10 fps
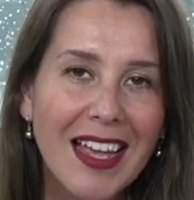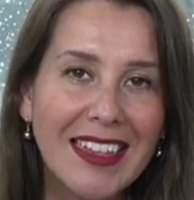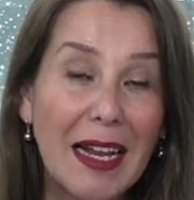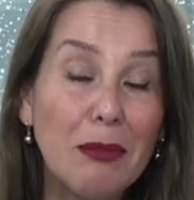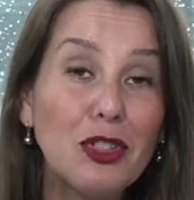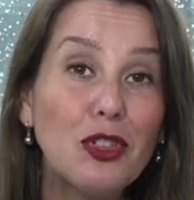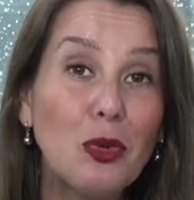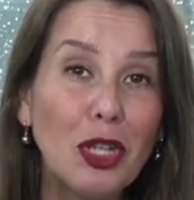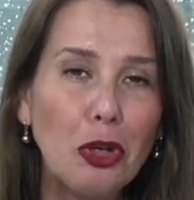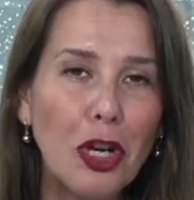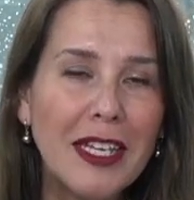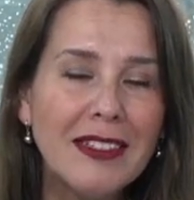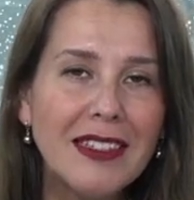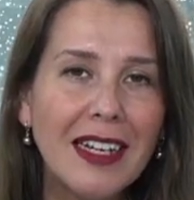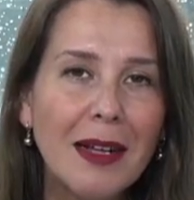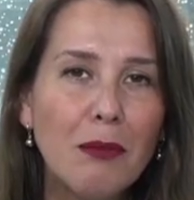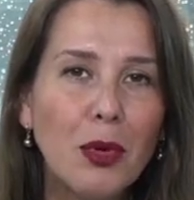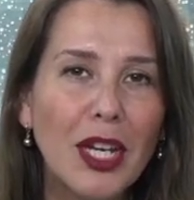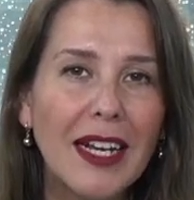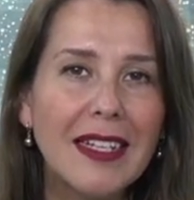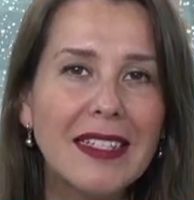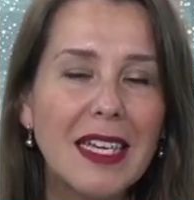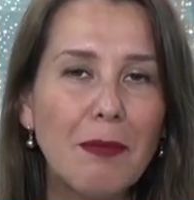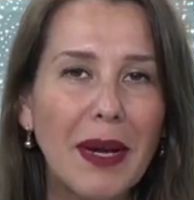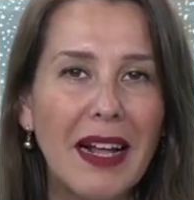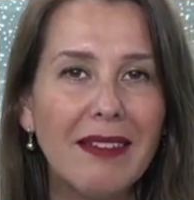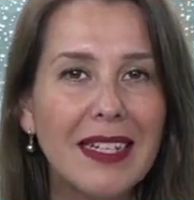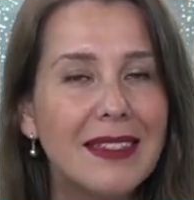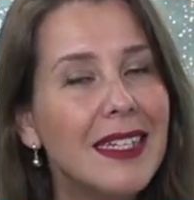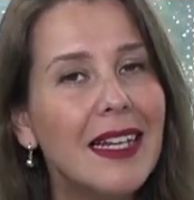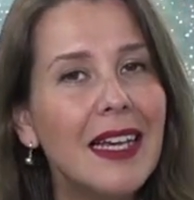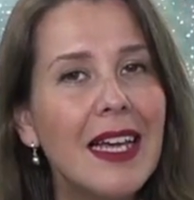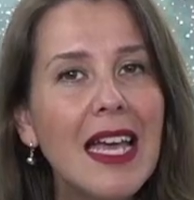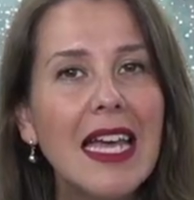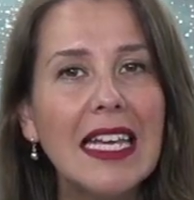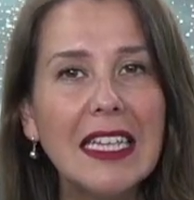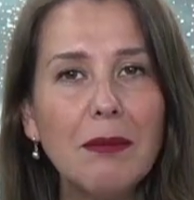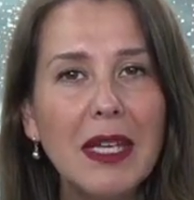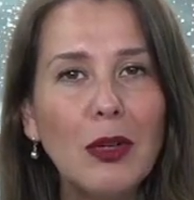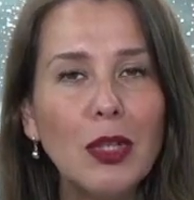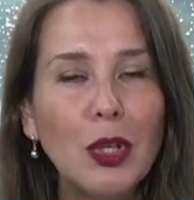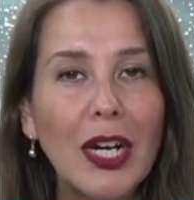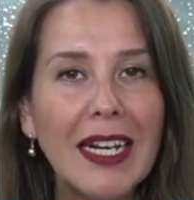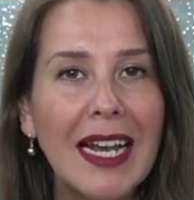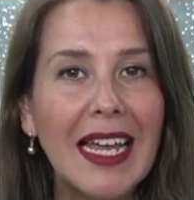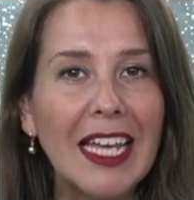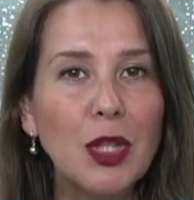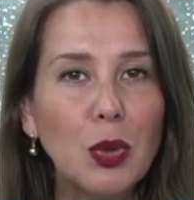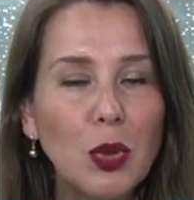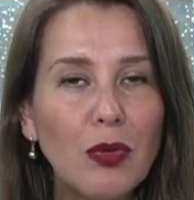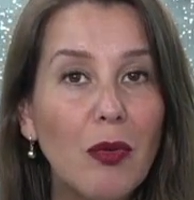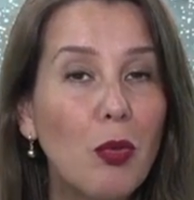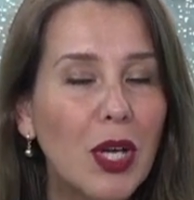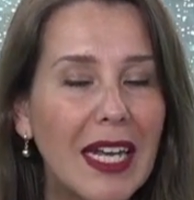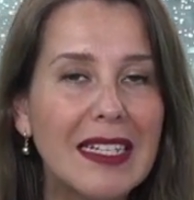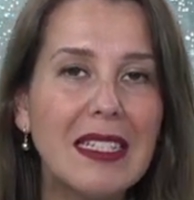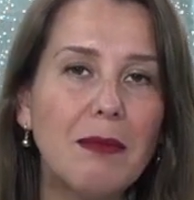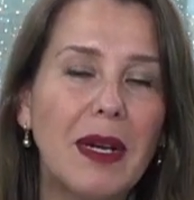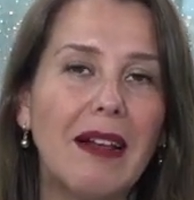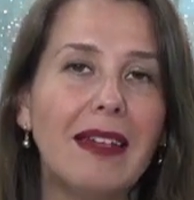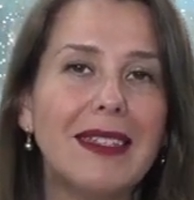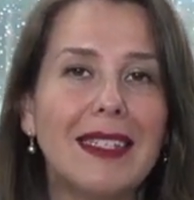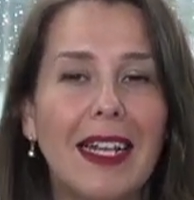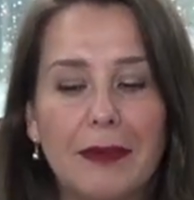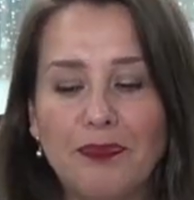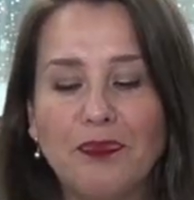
Tenemos nuestro Instagram, Mujeres Imparables Chile, y también nuestro canal en YouTube, Mujeres Imparables Chile.